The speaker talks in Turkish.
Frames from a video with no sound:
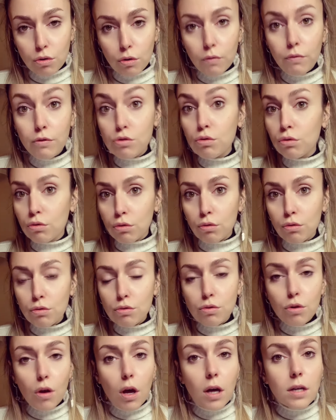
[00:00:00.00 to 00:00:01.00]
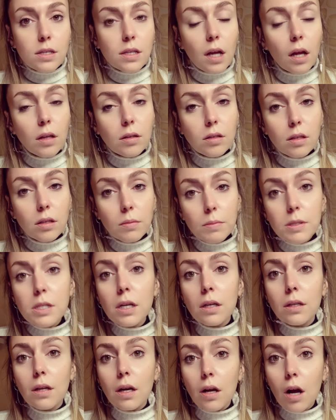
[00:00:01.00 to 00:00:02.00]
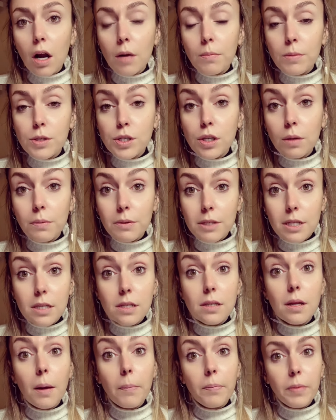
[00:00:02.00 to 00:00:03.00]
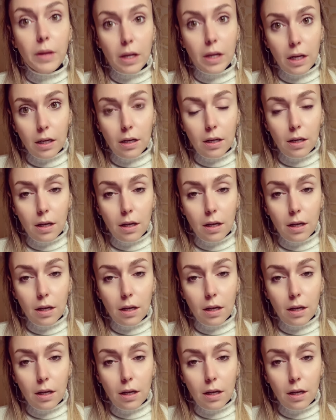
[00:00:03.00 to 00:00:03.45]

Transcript: vücudunuz sandığımız kadar karmaşık bir sistem değil.